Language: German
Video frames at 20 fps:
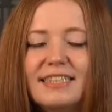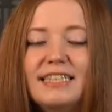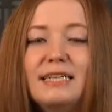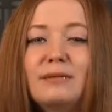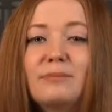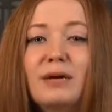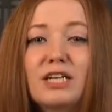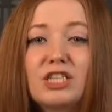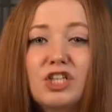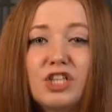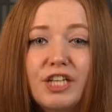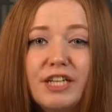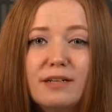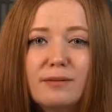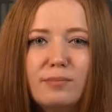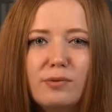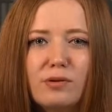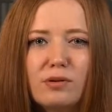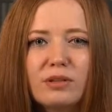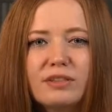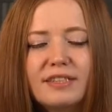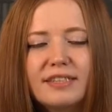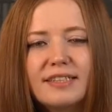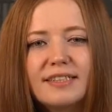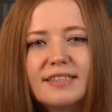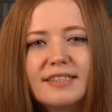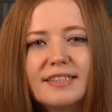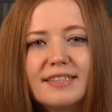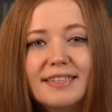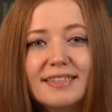Die Maschine Plus
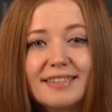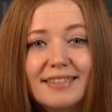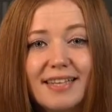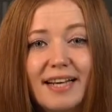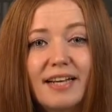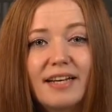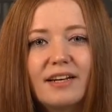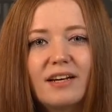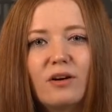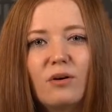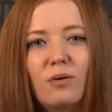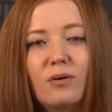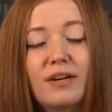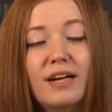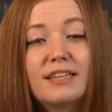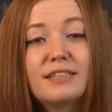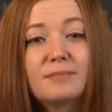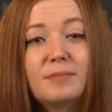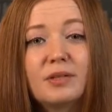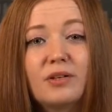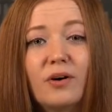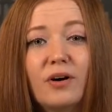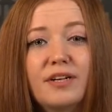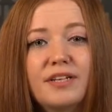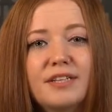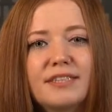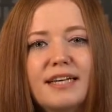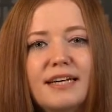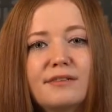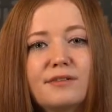ist Standalone. Das
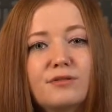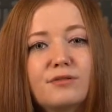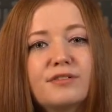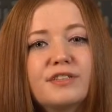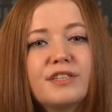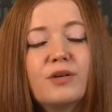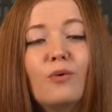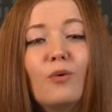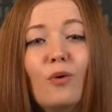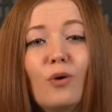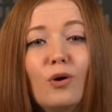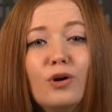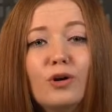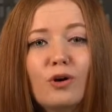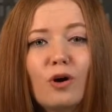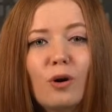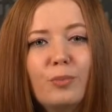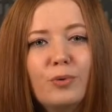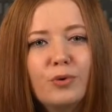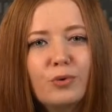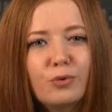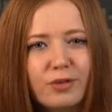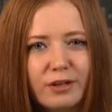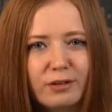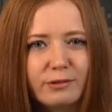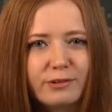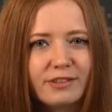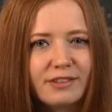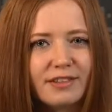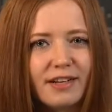bedeutet, dass du sie ohne Computer
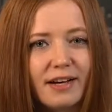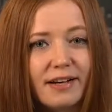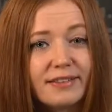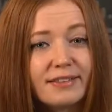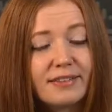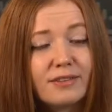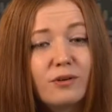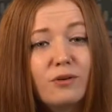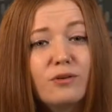nutzen kannst.